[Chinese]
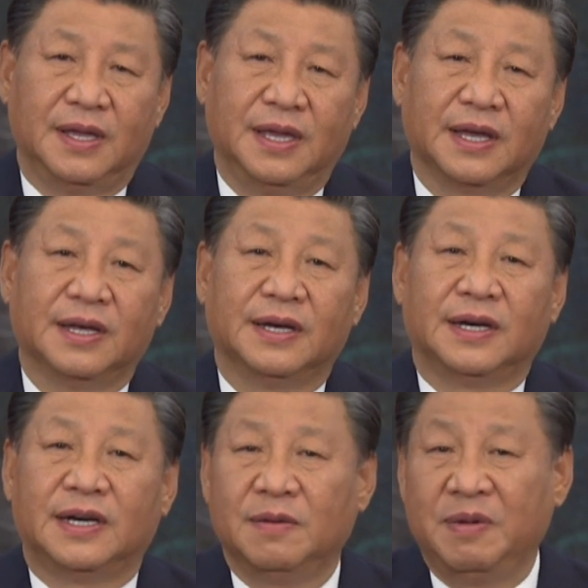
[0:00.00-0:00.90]
一个
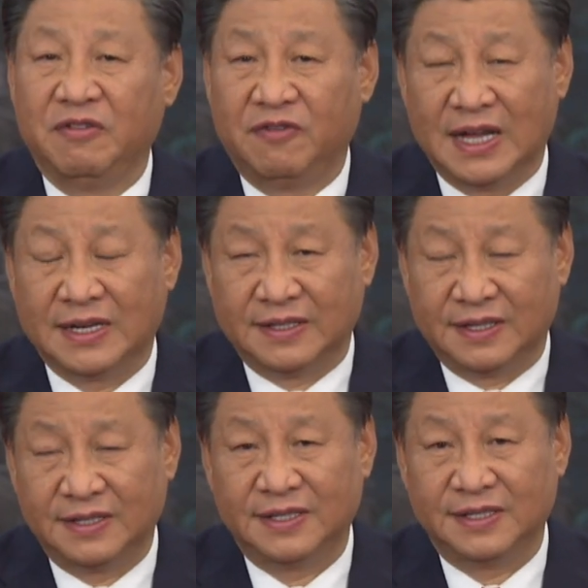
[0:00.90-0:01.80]
和平发展
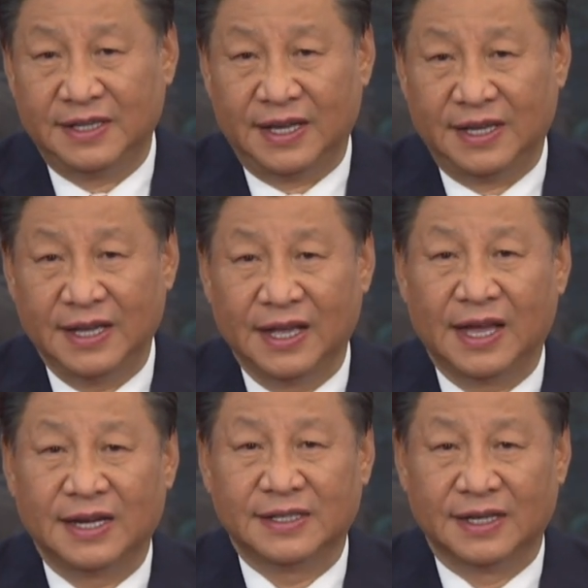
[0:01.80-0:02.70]
的世界应
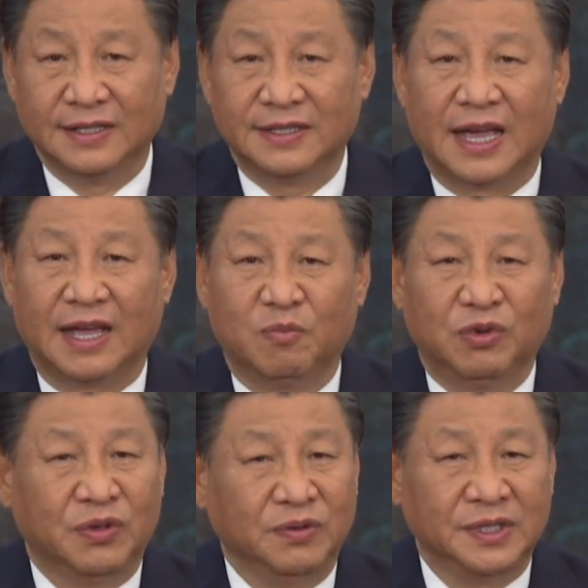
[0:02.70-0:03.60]
该承载
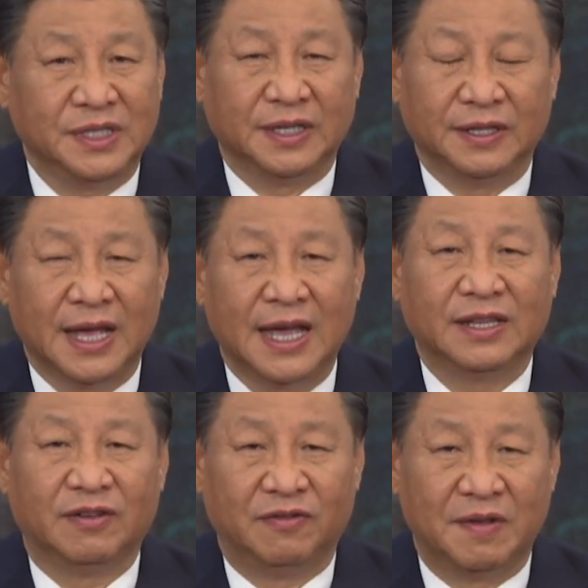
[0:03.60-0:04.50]
不同形态
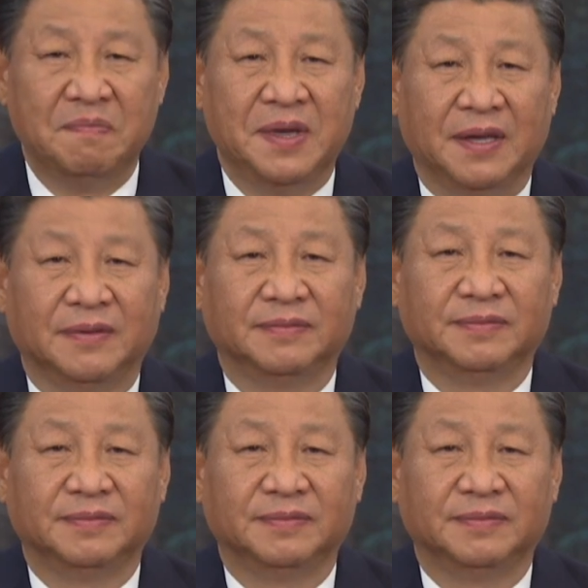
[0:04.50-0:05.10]
的文明，